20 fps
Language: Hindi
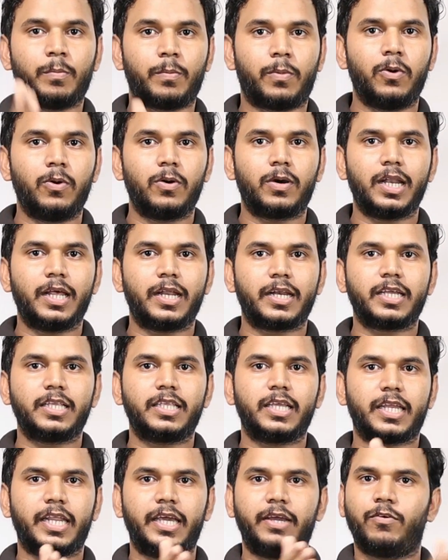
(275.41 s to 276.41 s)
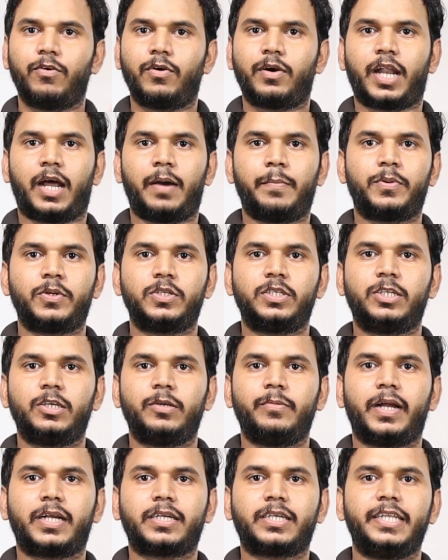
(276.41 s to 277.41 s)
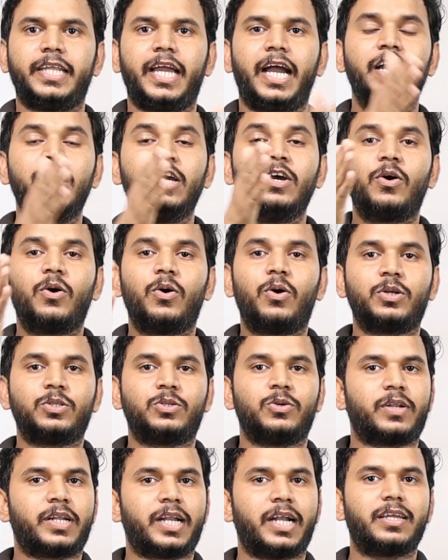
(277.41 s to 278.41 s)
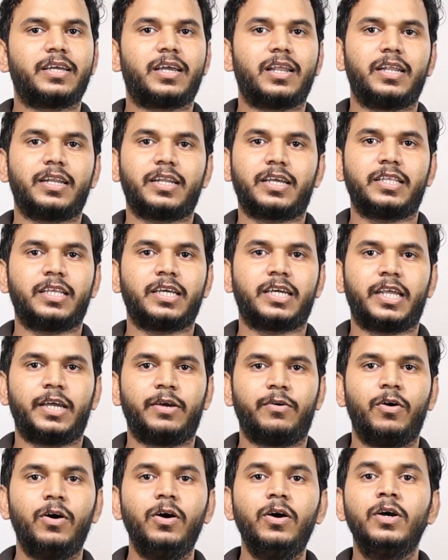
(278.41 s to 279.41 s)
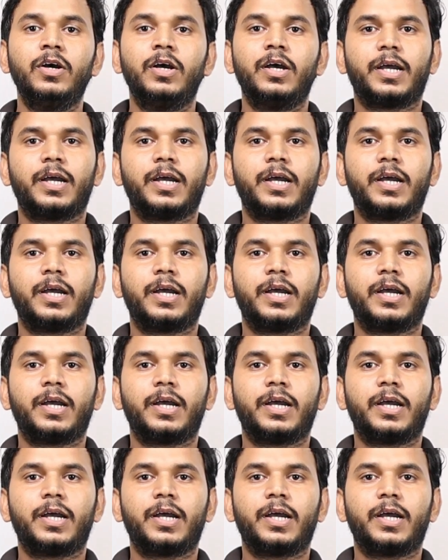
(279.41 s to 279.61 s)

ब्लू कलर के दिख रहे हैं वो ग्राम पॉजिटिव बैक्टीरिया और जो रेड कलर के दिख रहे हैं वो